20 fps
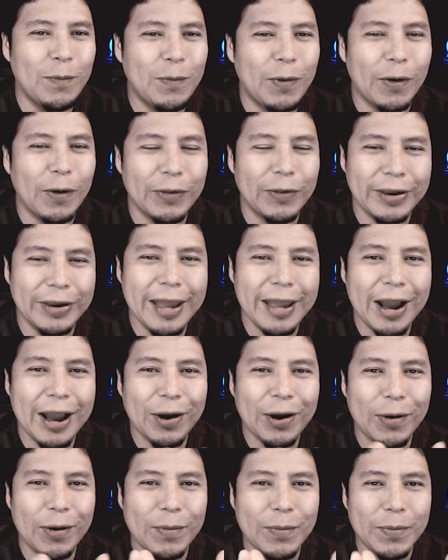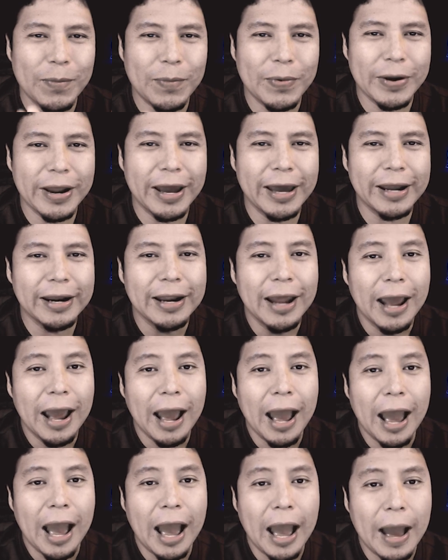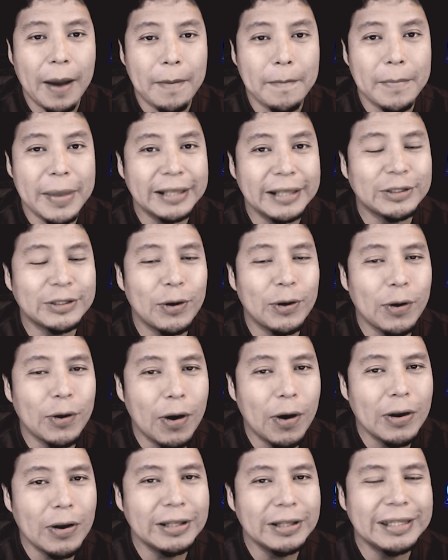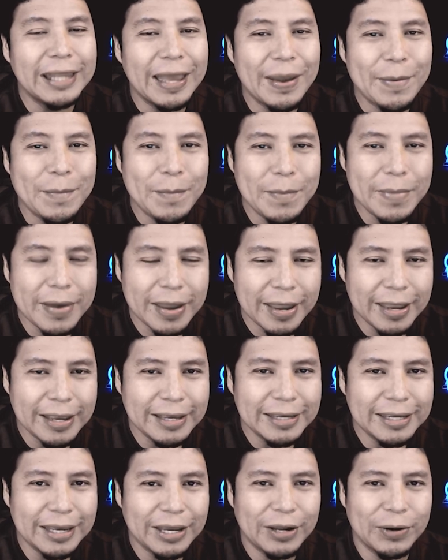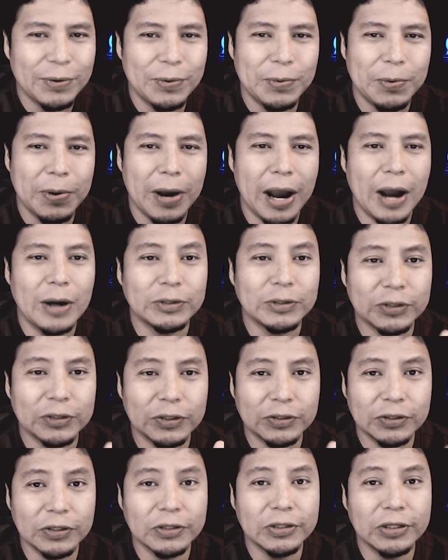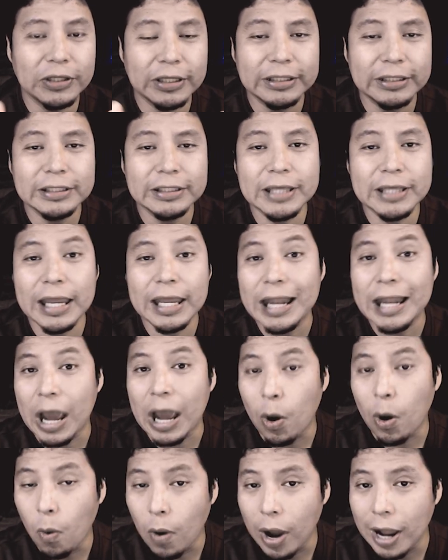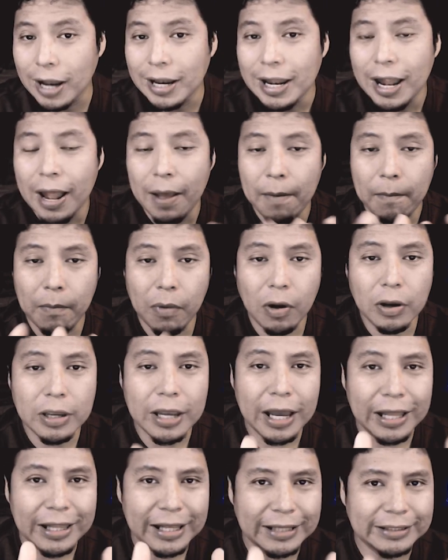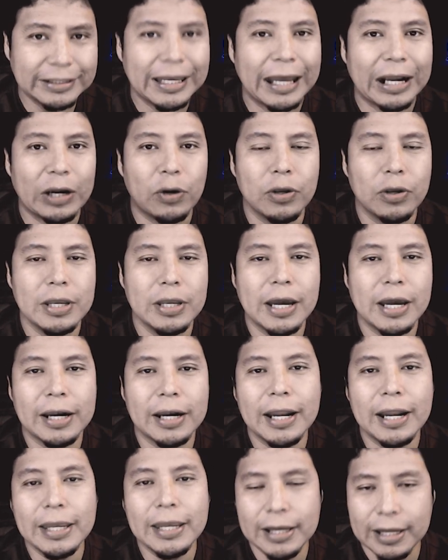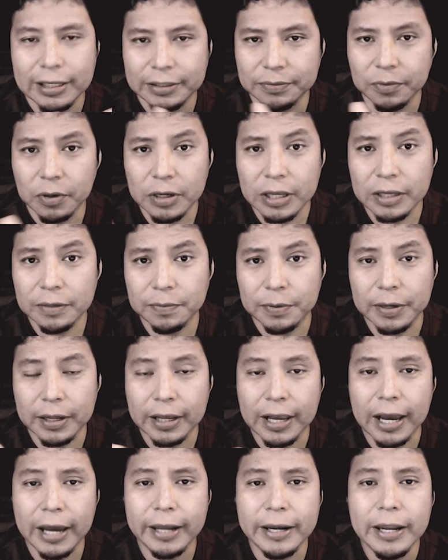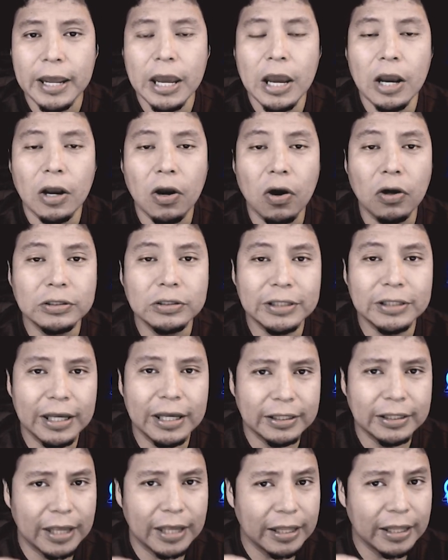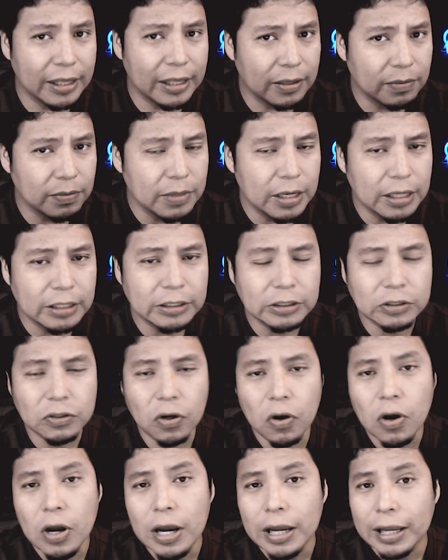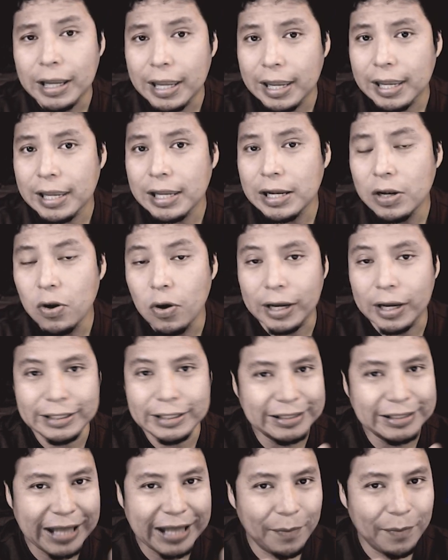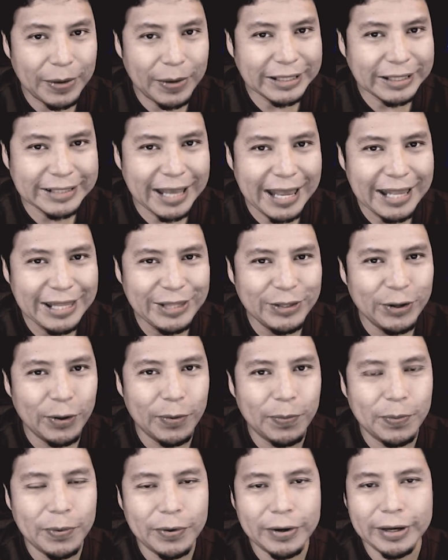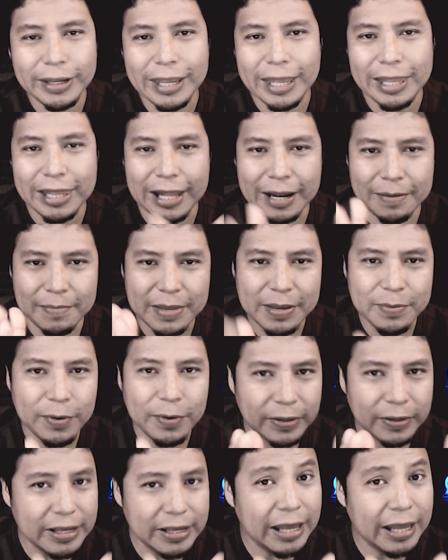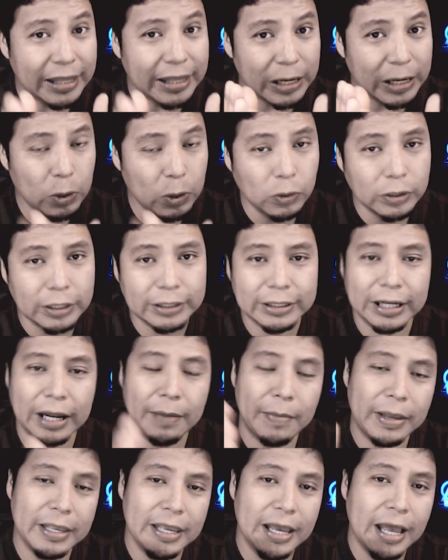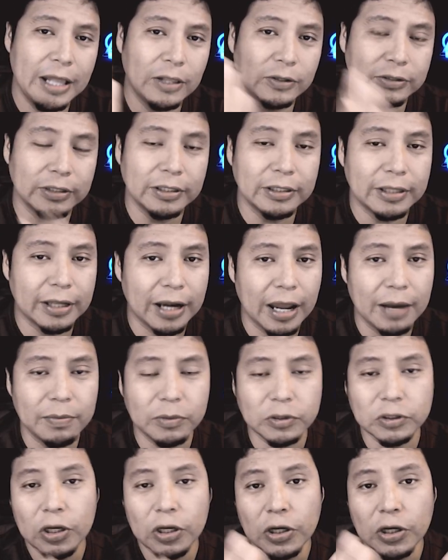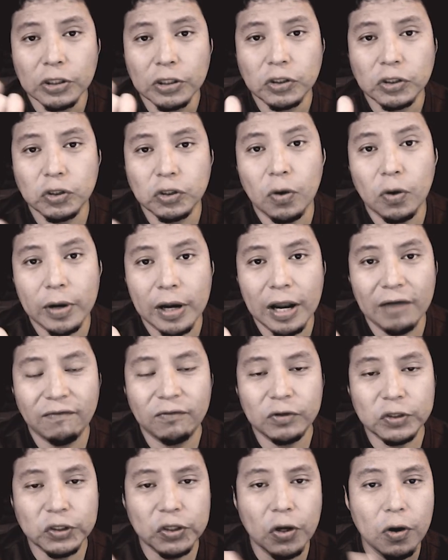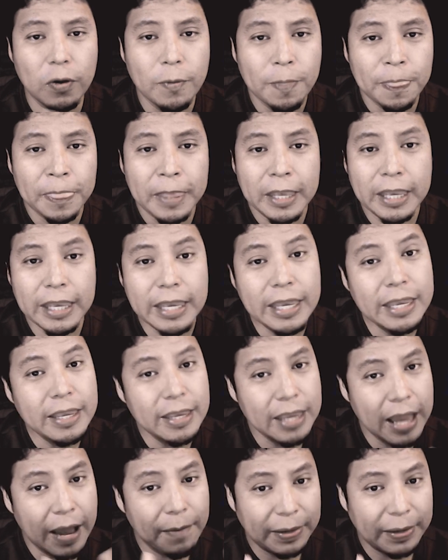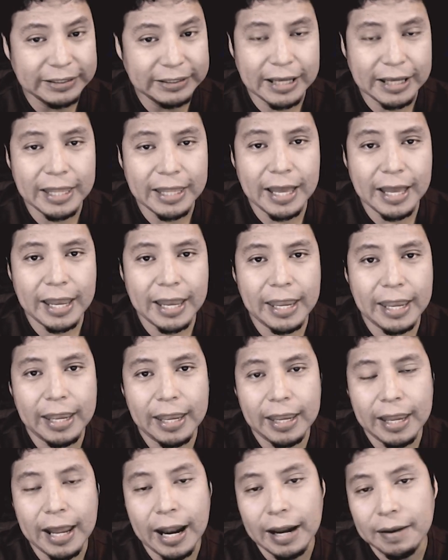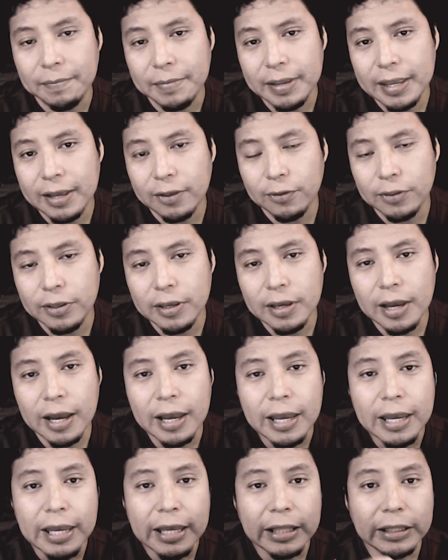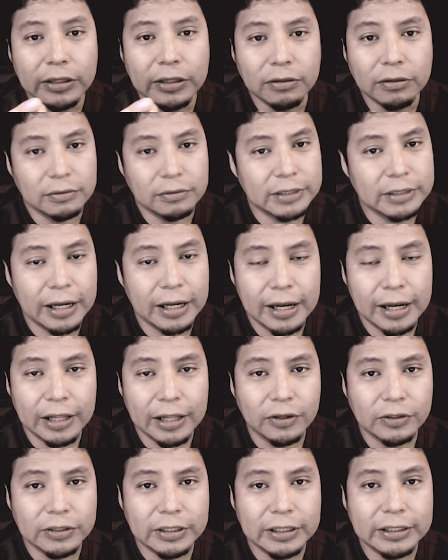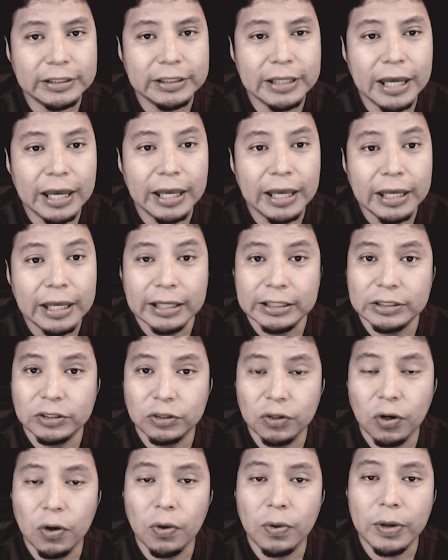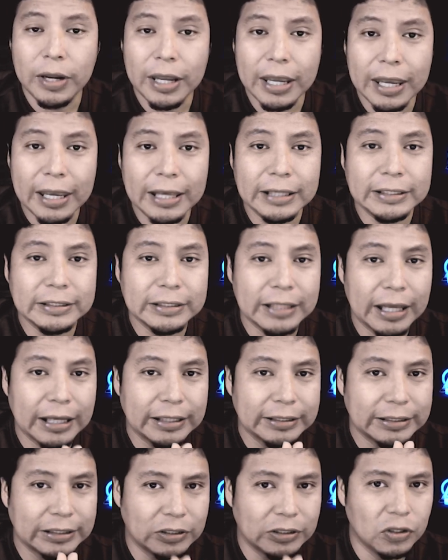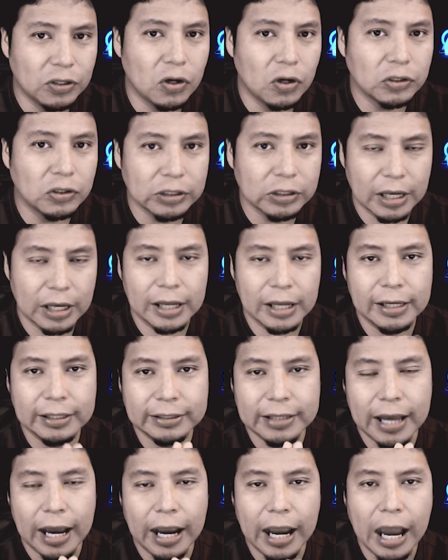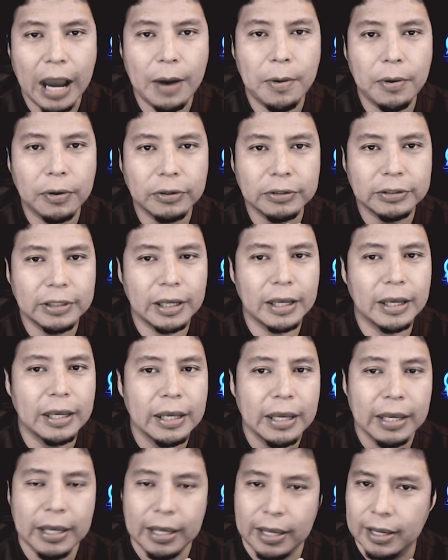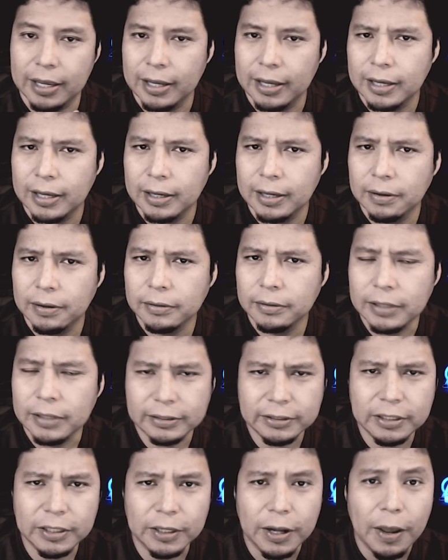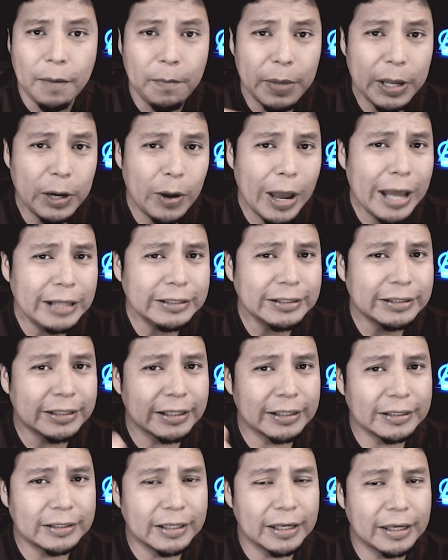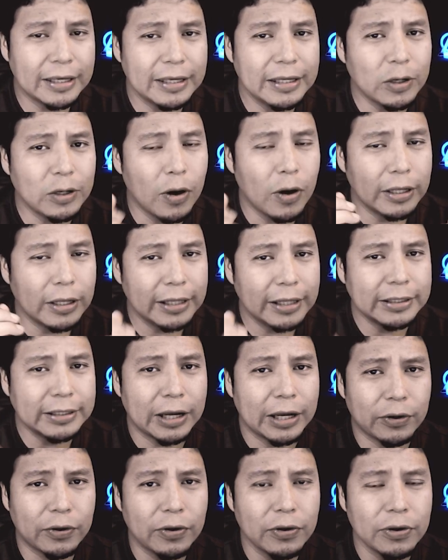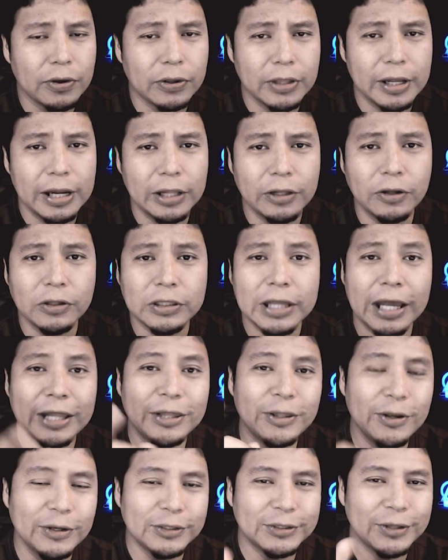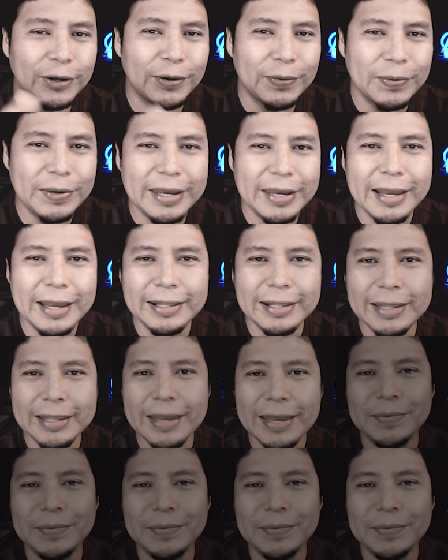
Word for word: podría comprar a Metro Gold de Meyer. Wow, son dos noticias en la cual voy a desarrollarla y les voy a explicar con detenimiento qué es lo que está pasando, porque en el mismo día de lunes en la mañana nos enteramos sobre la fusión y ya pasada eh, al mediodía mm, sale la noticia sobre estas dos que les acabo de eh, decir. Pero antes de ir con el desarrollo de la nota, no se olviden de